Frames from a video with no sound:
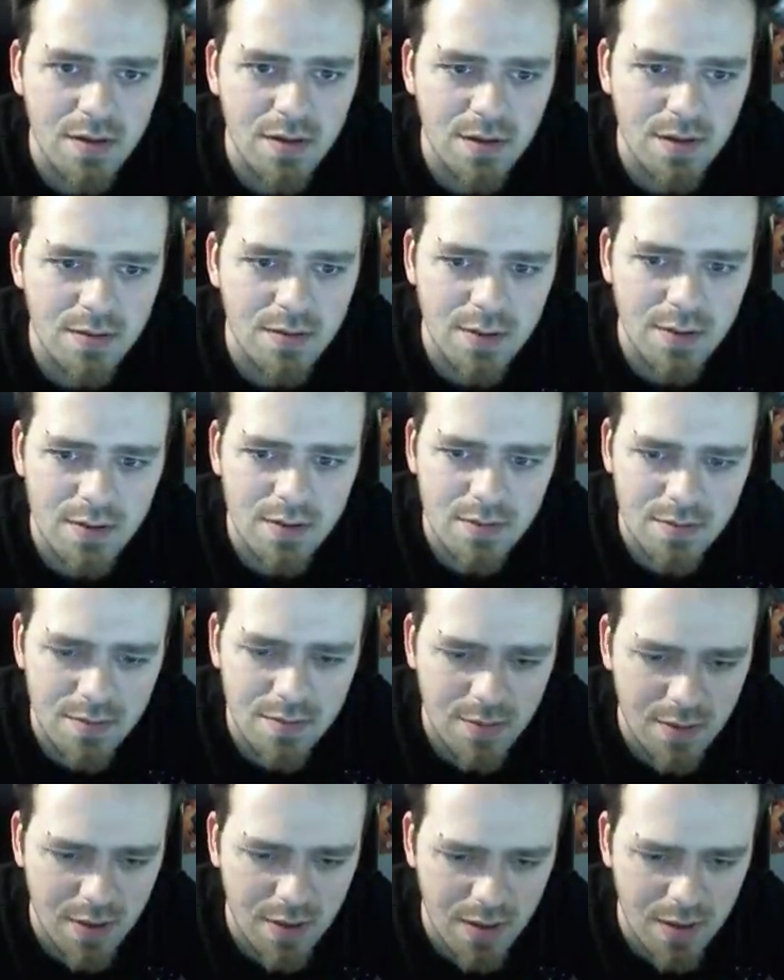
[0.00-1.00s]
Niemand.
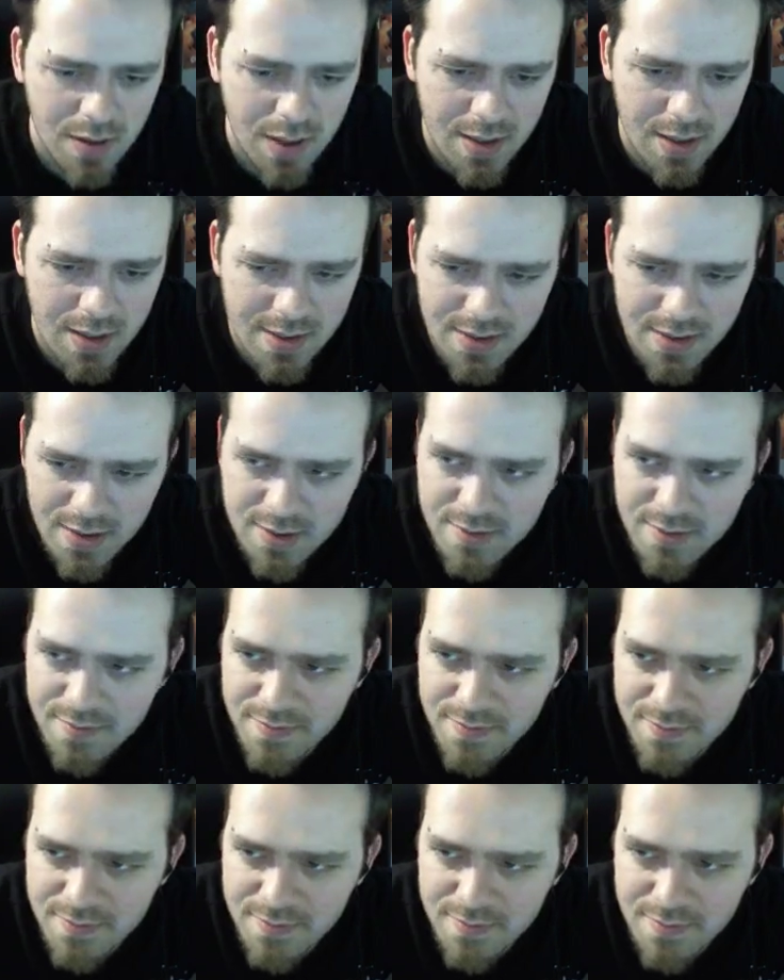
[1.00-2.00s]
Okay, ich gehe in das Haus.
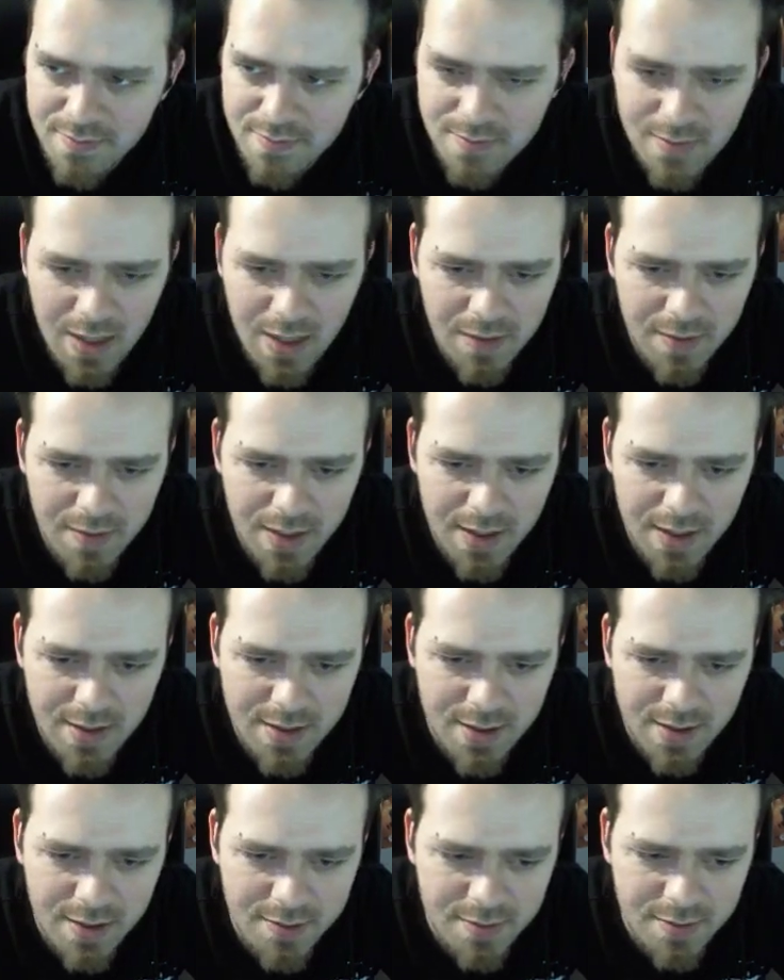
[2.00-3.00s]
Wenn er in
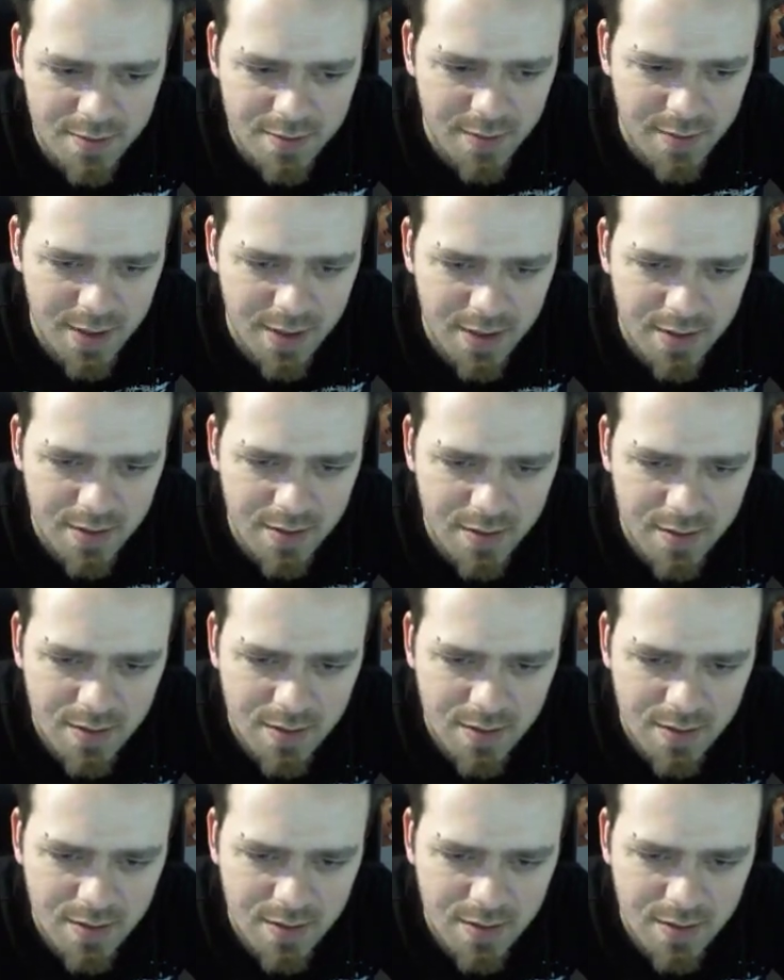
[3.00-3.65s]
das Haus unter mir geht.